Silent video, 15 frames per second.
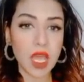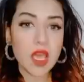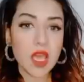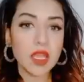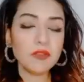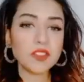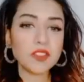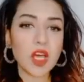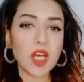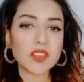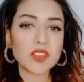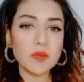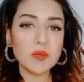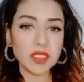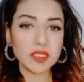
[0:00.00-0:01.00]
لفته
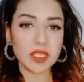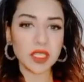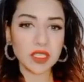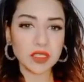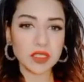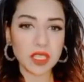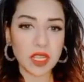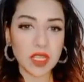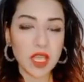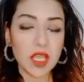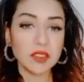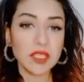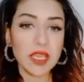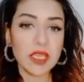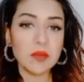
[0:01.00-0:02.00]
عظيمه جدا جدا
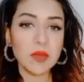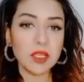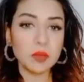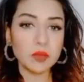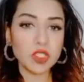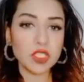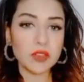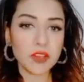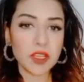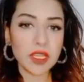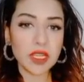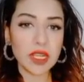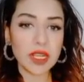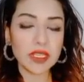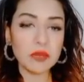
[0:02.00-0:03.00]
دايما المدير
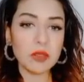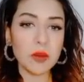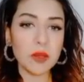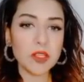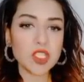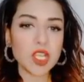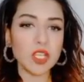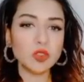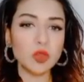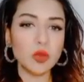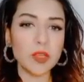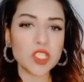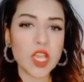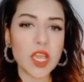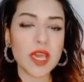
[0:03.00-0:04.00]
الفني الاجنبي ما بقاش عنده
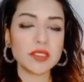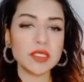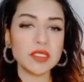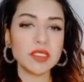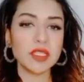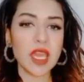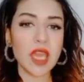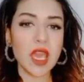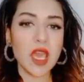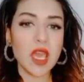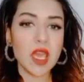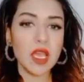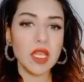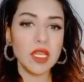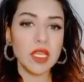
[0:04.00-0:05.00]
المشاعر دي تجاه
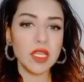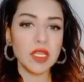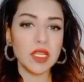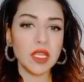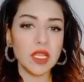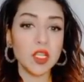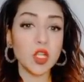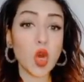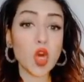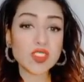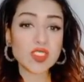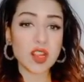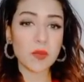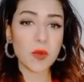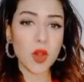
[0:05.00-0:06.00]
الـ الـ
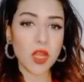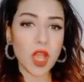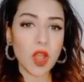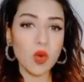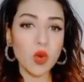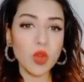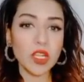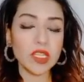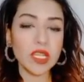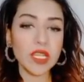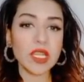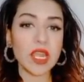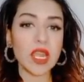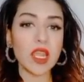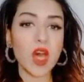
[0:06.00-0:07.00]
الاسره ما هو انا هقول ان
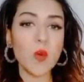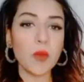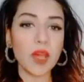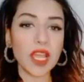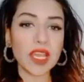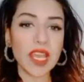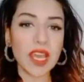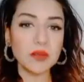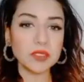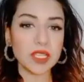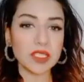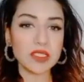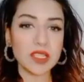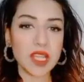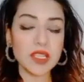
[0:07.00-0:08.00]
احنا اللهم لك الحمد
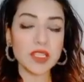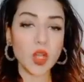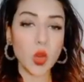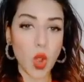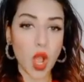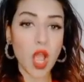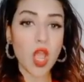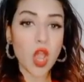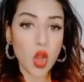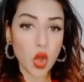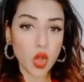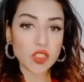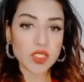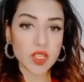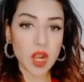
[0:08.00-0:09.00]
النادي الاهلي هو
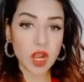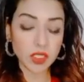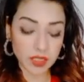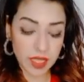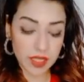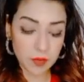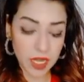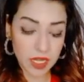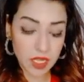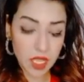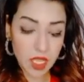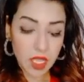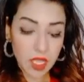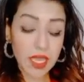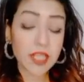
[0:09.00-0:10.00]
اسره دايما
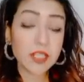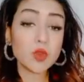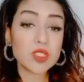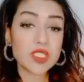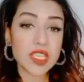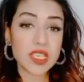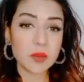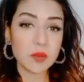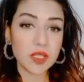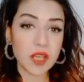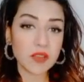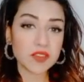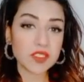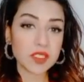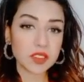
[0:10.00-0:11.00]
كان جوزيه
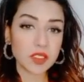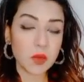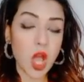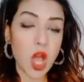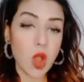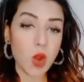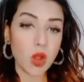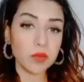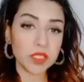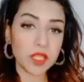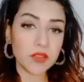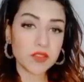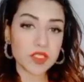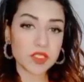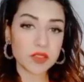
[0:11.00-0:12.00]
بنفس الطباع
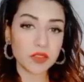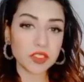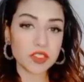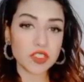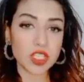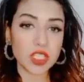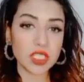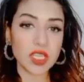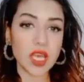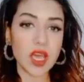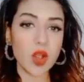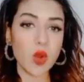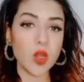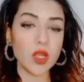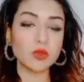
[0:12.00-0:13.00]
وبنفس الصفات عشان
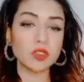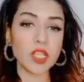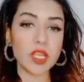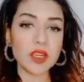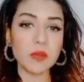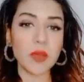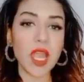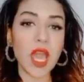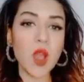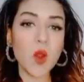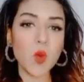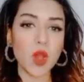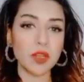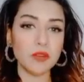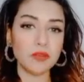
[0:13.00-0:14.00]
كده هو المدرب
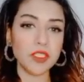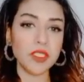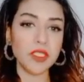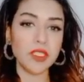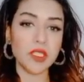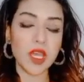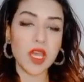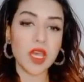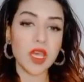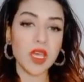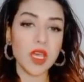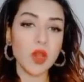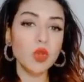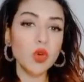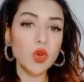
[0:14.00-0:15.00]
الاول في
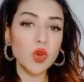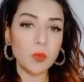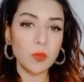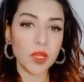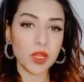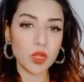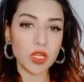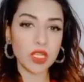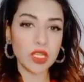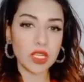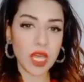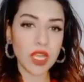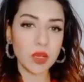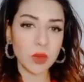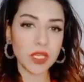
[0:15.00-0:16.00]
آه، قلوب كل
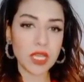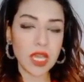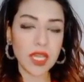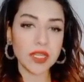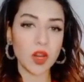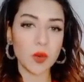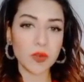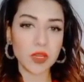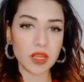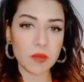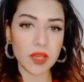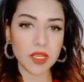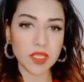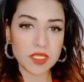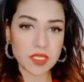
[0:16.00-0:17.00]
الاهلاويه احنا
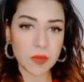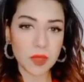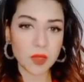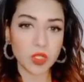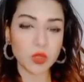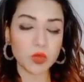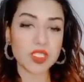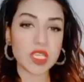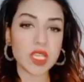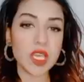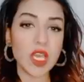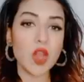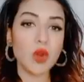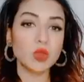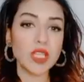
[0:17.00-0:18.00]
عمرنا ما هننسى مانويل
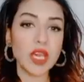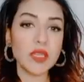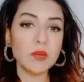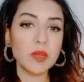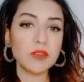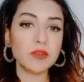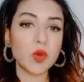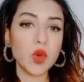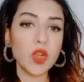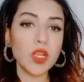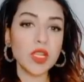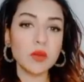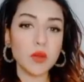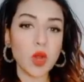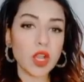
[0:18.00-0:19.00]
جوزيه ودايما في
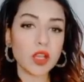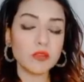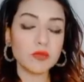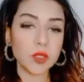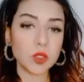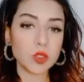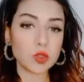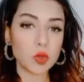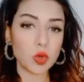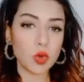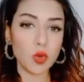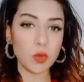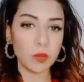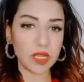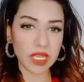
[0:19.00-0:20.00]
كل المواقف
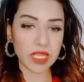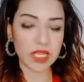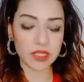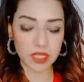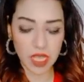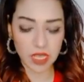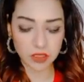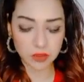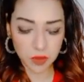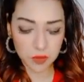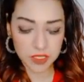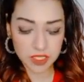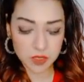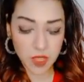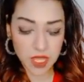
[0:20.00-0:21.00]
بنذكره بالخير يعني
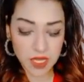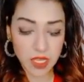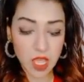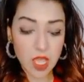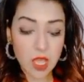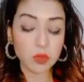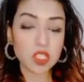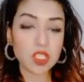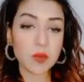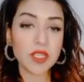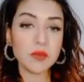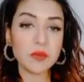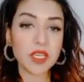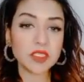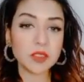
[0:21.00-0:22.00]
فبالنسبه لي
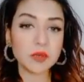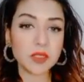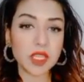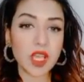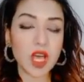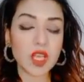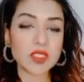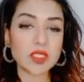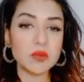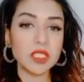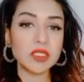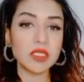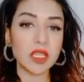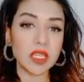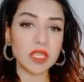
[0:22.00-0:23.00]
موسيماني بيكتب تاريخ عظيم
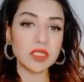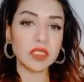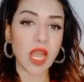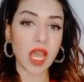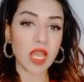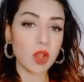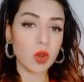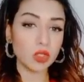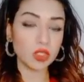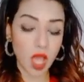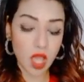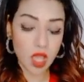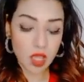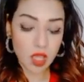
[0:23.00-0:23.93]
جدا جدا على خطى